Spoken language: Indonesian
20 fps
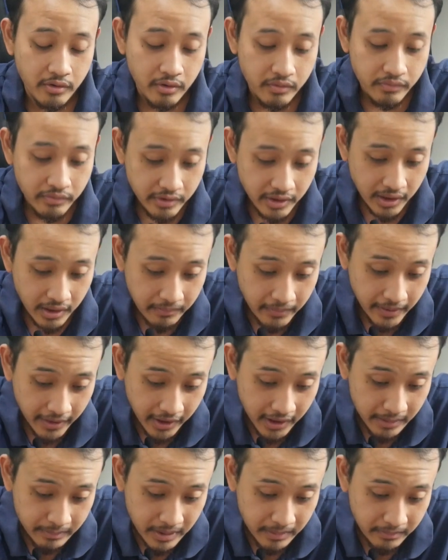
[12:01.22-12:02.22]
Plonfon ini ya apa
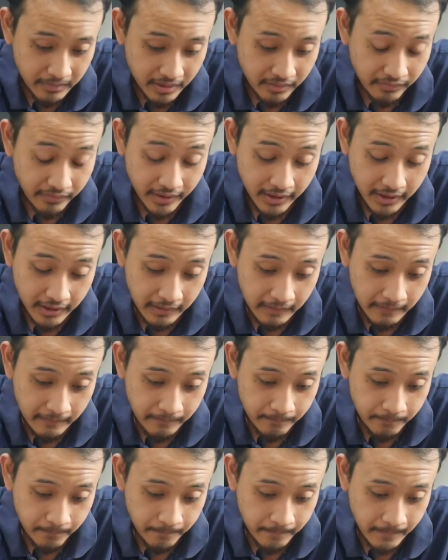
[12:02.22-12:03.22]
kayak Captain Marvel ya.
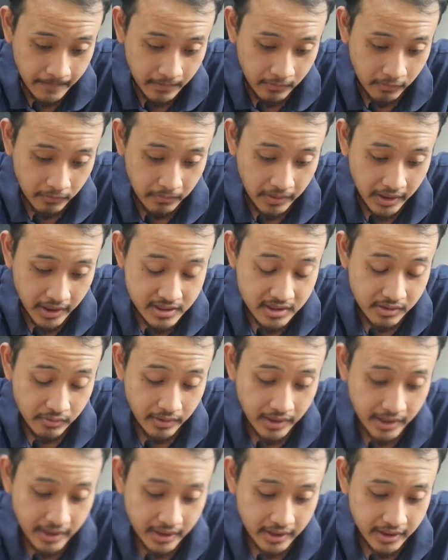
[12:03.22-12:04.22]
Kombinasi
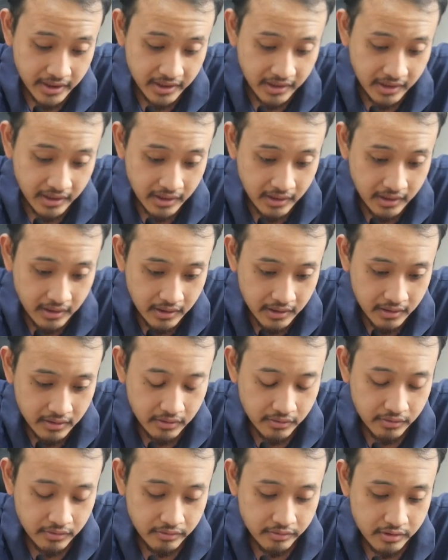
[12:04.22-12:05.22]
warnanya.
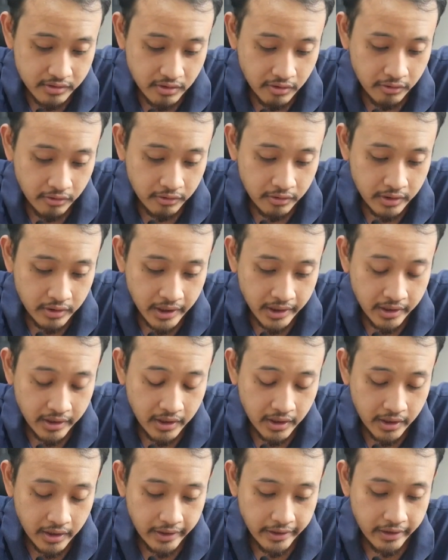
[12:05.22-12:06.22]
Terus
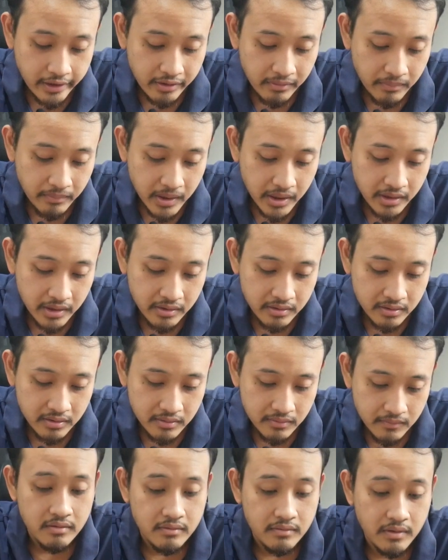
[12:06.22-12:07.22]
kontaknya Iron Man.
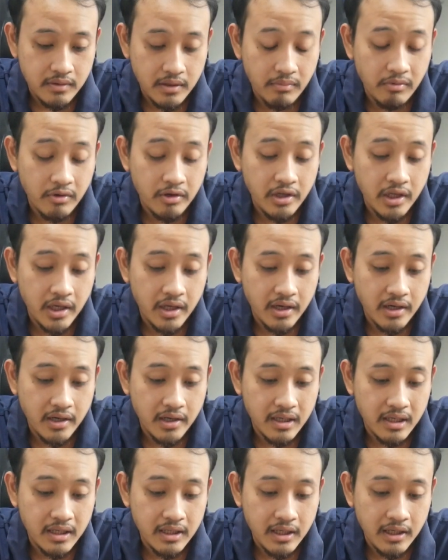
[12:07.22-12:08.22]
Ya pokoknya
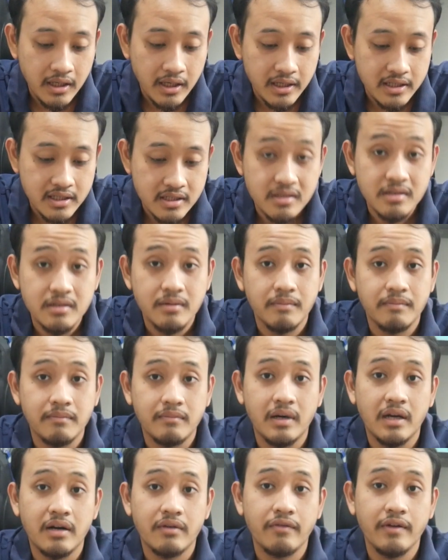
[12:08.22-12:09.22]
akhirnya akhirnya khas
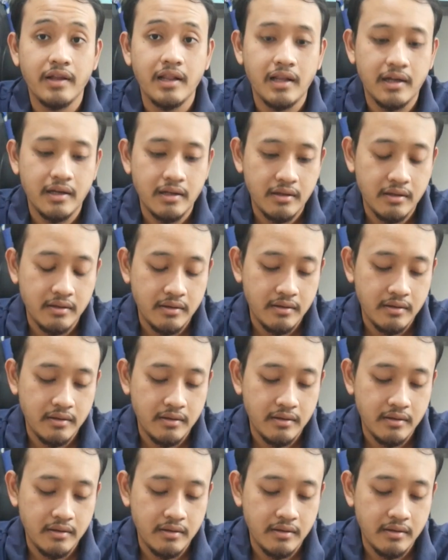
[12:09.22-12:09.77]
Marvel lah.